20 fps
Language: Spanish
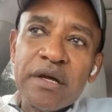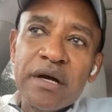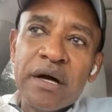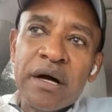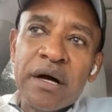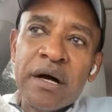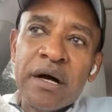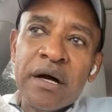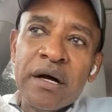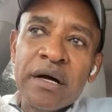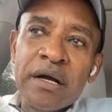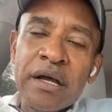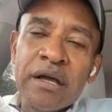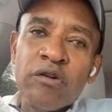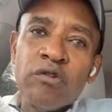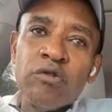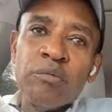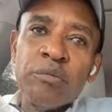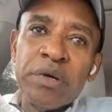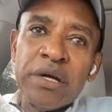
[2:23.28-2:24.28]
ah, en
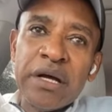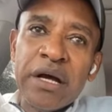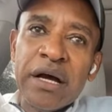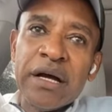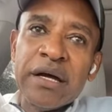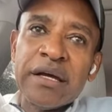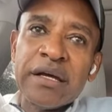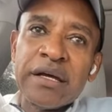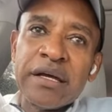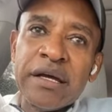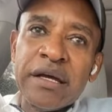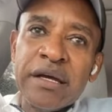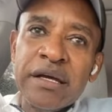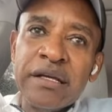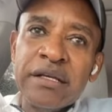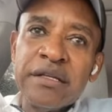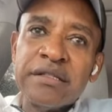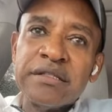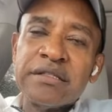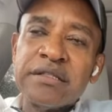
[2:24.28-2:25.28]
un viaje que
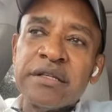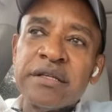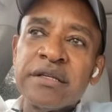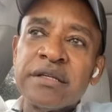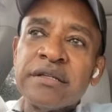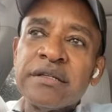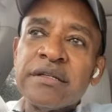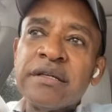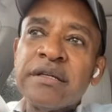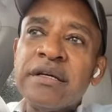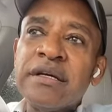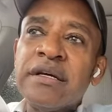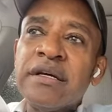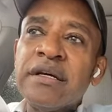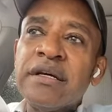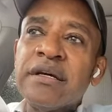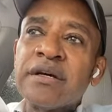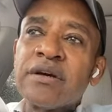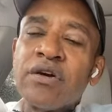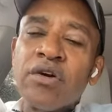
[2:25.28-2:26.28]
hice
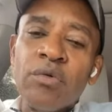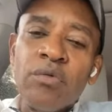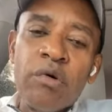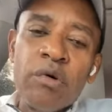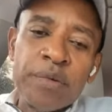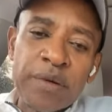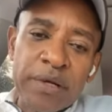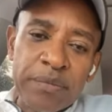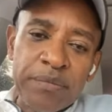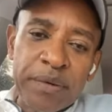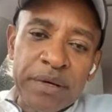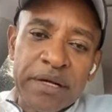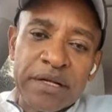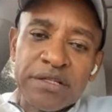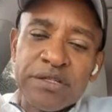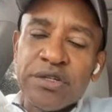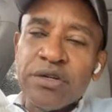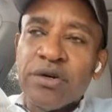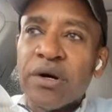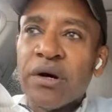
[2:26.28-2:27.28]
como
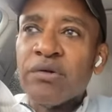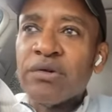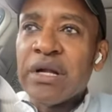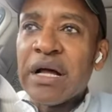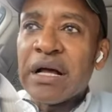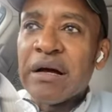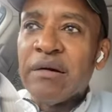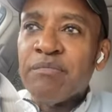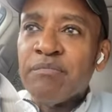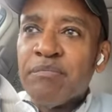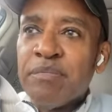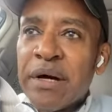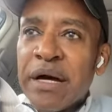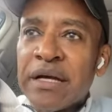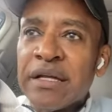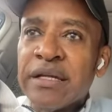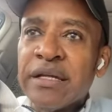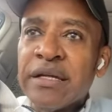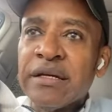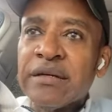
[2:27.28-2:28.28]
preparación a una
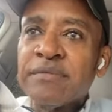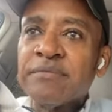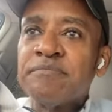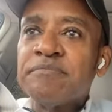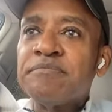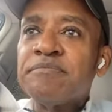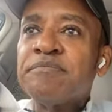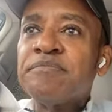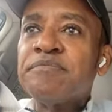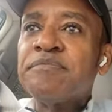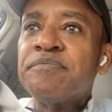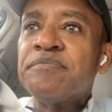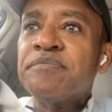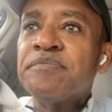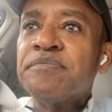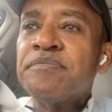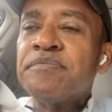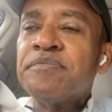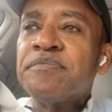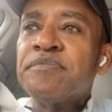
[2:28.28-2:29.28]
campaña
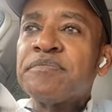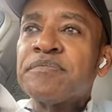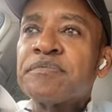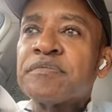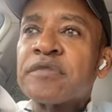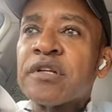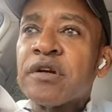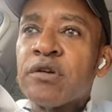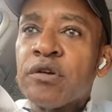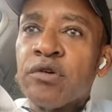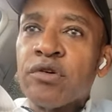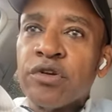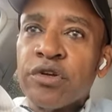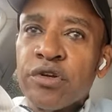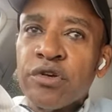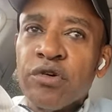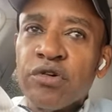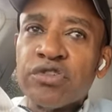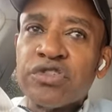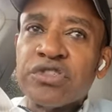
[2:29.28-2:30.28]

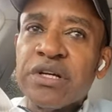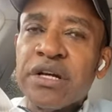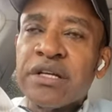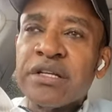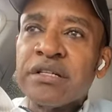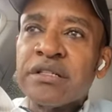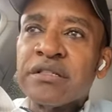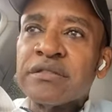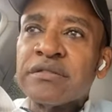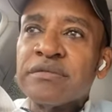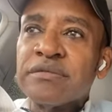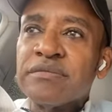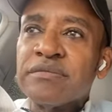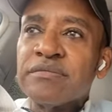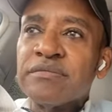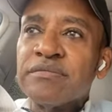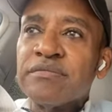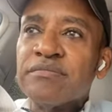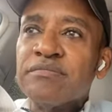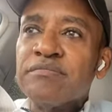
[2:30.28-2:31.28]
gloriosa en
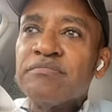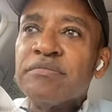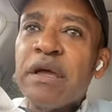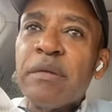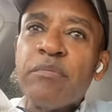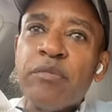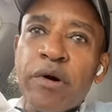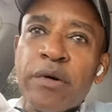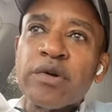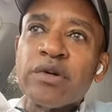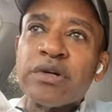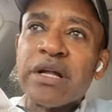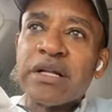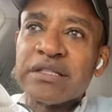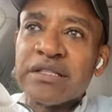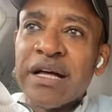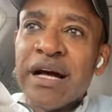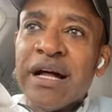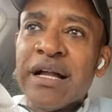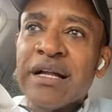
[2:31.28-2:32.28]
mi pueblo
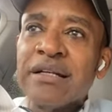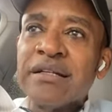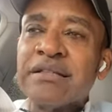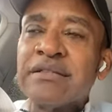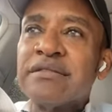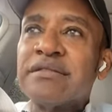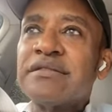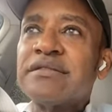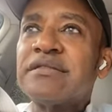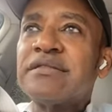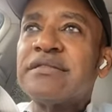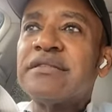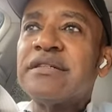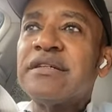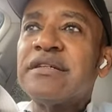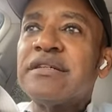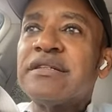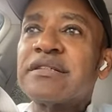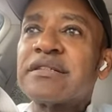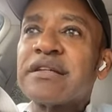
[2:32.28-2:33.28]
natal,
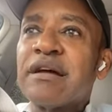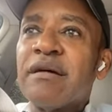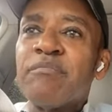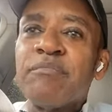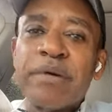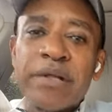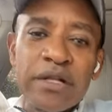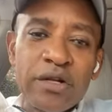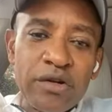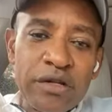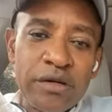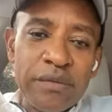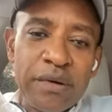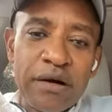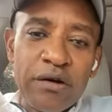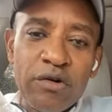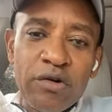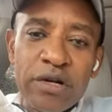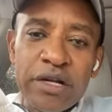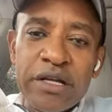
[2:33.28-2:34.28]
San Pedro de
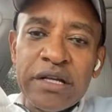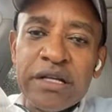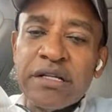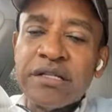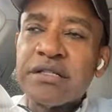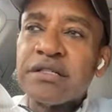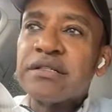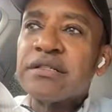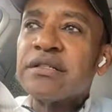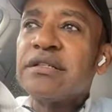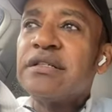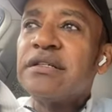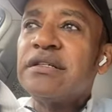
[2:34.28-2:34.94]
Macorís,